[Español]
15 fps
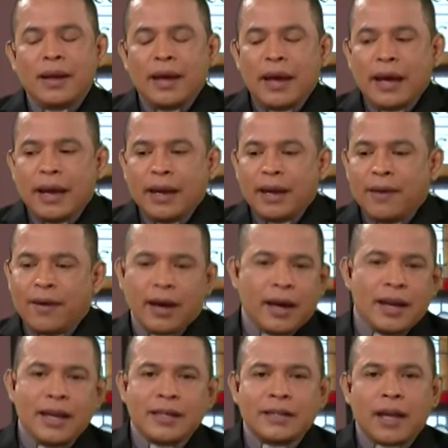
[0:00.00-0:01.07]
El
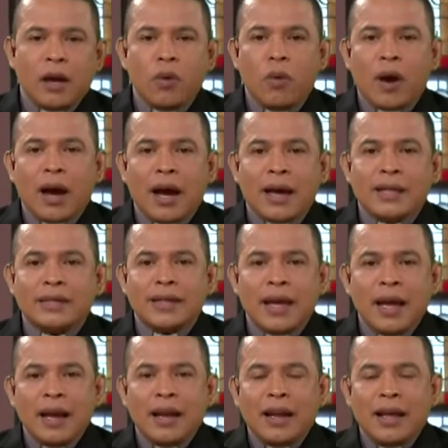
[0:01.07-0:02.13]
evangelista Lucas
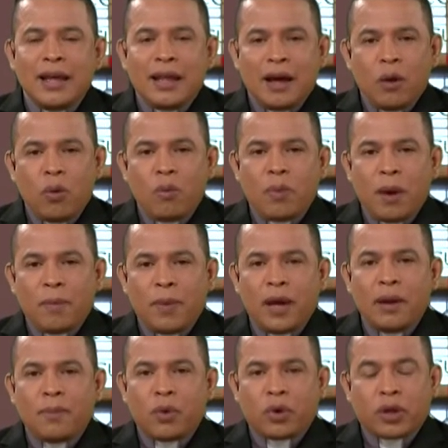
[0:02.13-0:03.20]
le da un
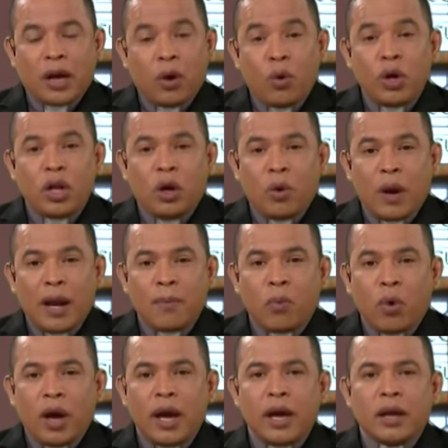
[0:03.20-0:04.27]
papel protagónico a la
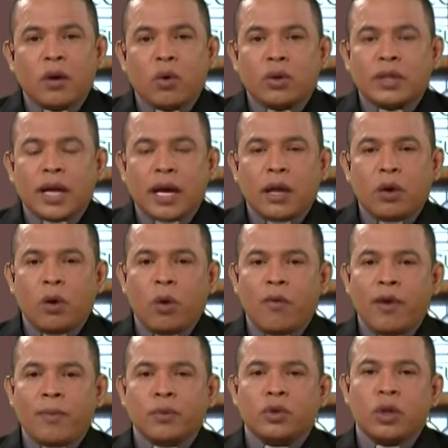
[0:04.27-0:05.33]
mujer, cosa que no lo
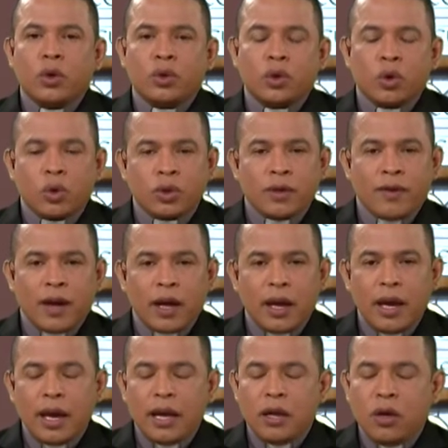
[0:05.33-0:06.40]
vemos en los otros
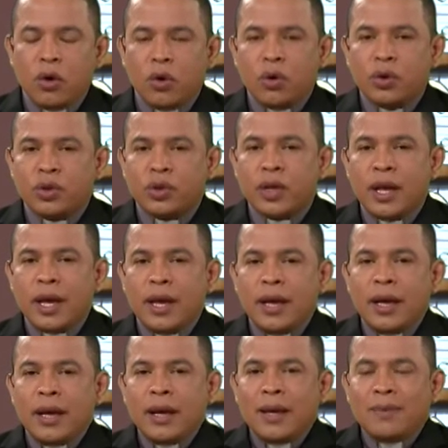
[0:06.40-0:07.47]
evangelios.
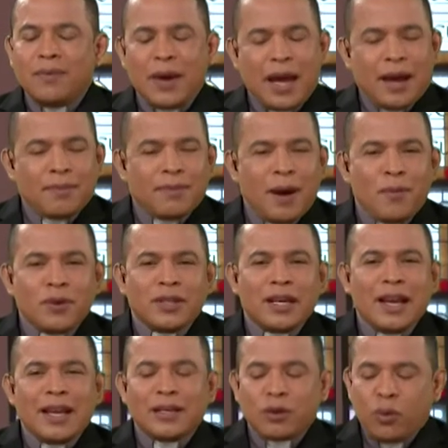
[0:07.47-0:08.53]
Bien, vamos a
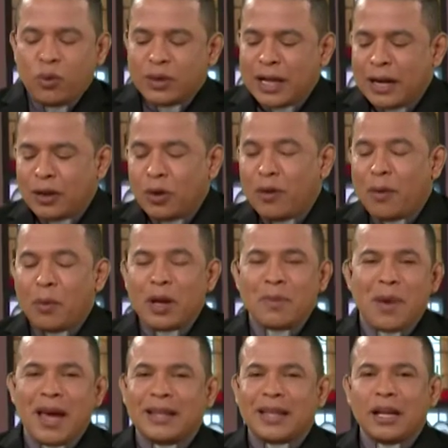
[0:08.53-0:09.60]
ir escuchando y vamos a ir
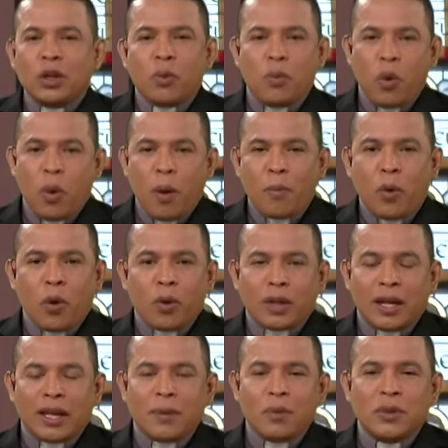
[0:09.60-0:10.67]
meditando poco a poco.
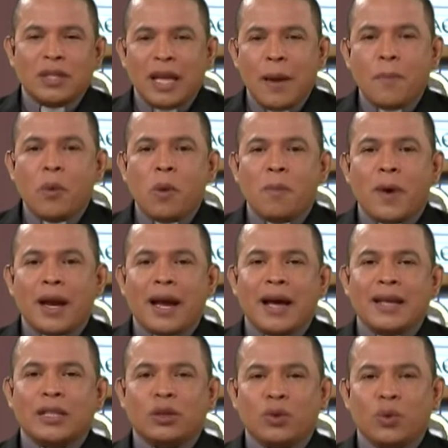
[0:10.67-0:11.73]
Tendremos tiempo
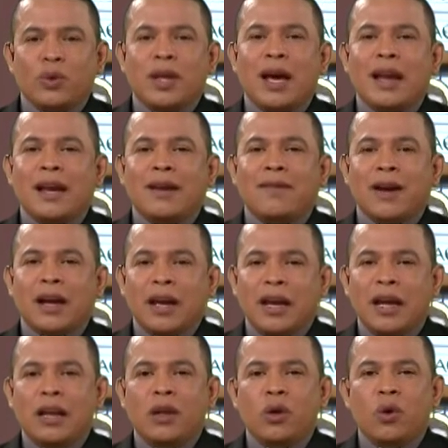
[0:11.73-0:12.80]
para estudiar el
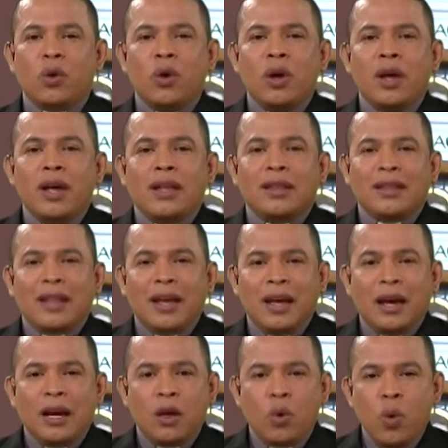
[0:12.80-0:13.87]
evangelio
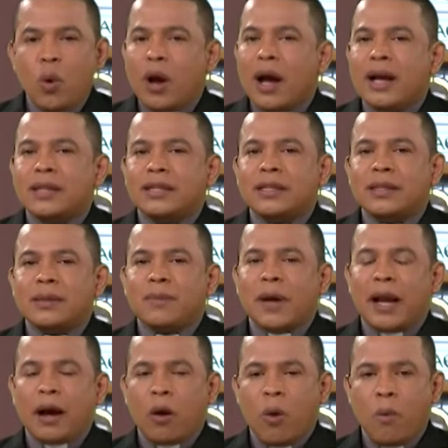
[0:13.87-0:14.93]
de Lucas,
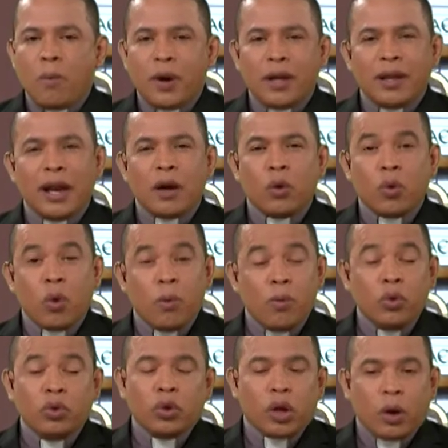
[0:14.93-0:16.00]
para comprender algunos
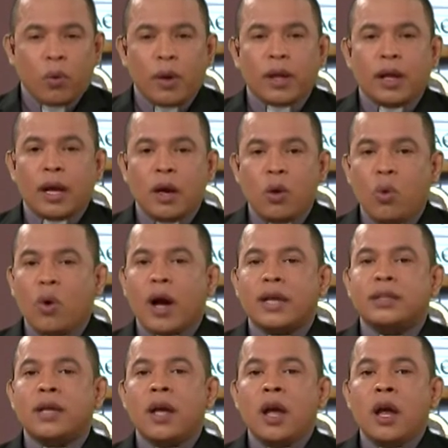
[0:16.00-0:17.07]
puntos. Recuerden que
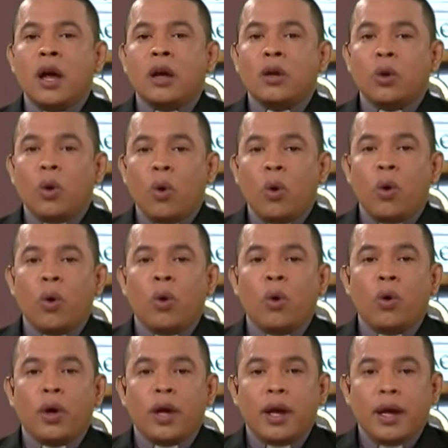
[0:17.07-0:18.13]
Lucas
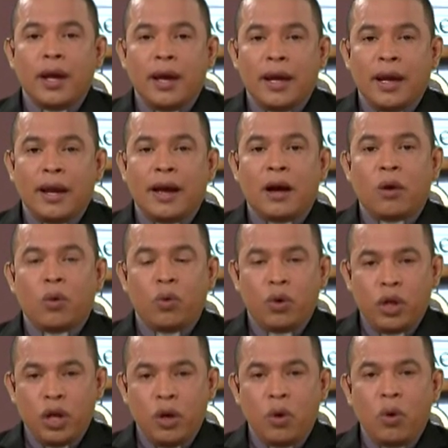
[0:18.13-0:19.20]
no era
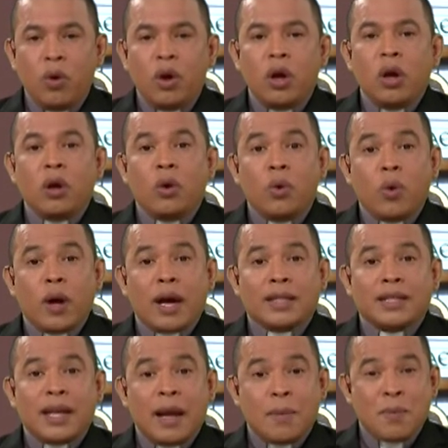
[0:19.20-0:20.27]
judío,
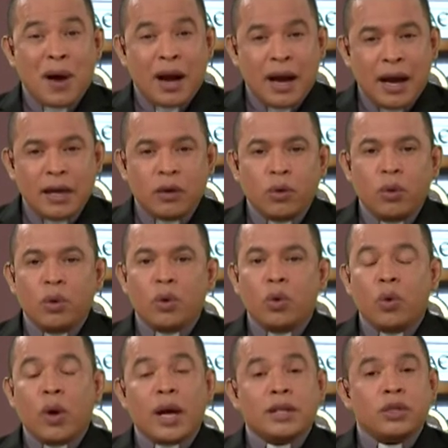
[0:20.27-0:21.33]
Lucas era pagano,
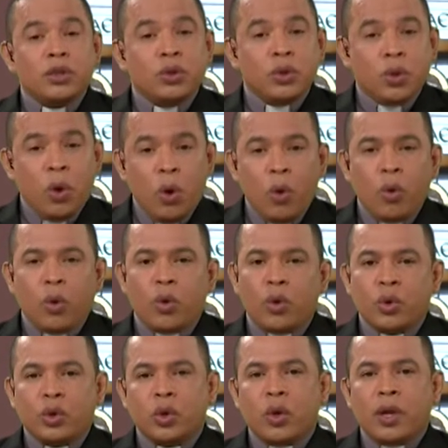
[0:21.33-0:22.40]
Lucas no
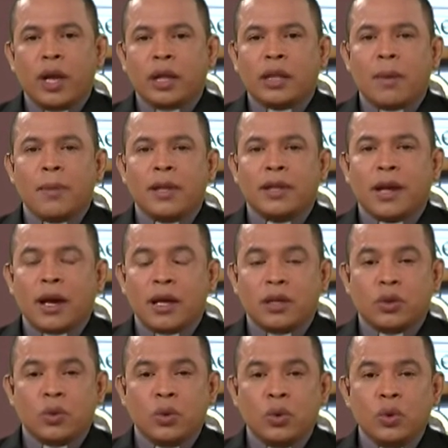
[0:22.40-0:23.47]
conoció directamente a
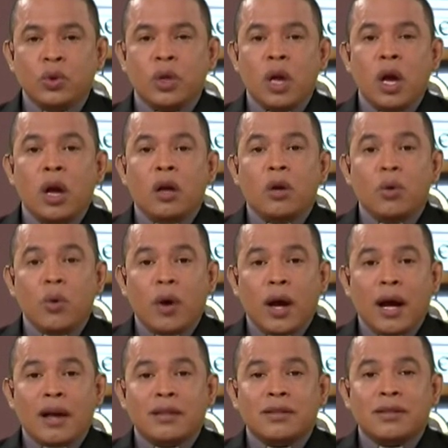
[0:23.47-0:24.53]
Jesús,
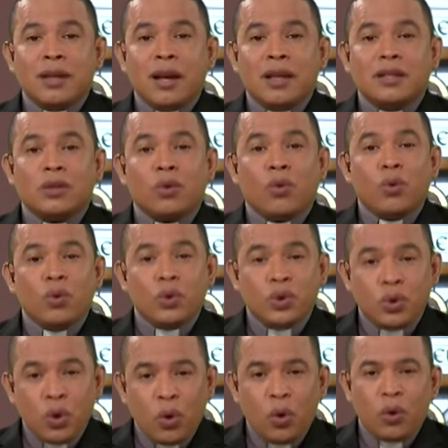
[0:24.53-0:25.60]
Lucas
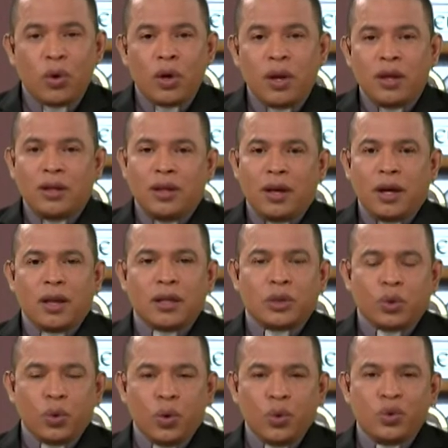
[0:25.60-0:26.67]
escuchó de
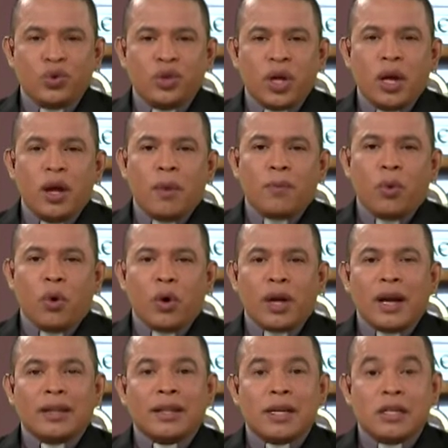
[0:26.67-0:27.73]
Jesús por
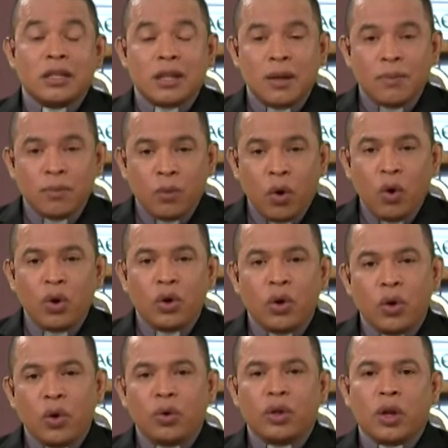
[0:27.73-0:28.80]
el
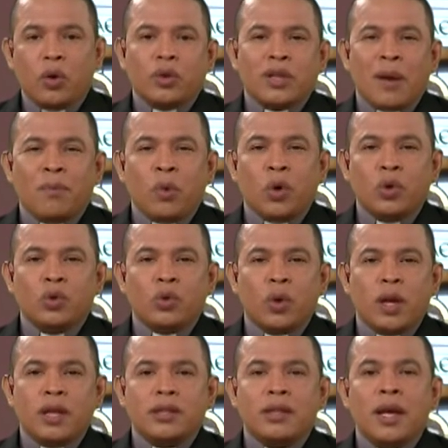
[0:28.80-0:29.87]
testimonio de los
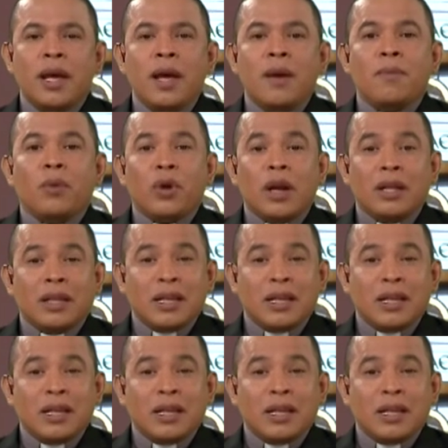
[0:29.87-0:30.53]
apóstoles, por el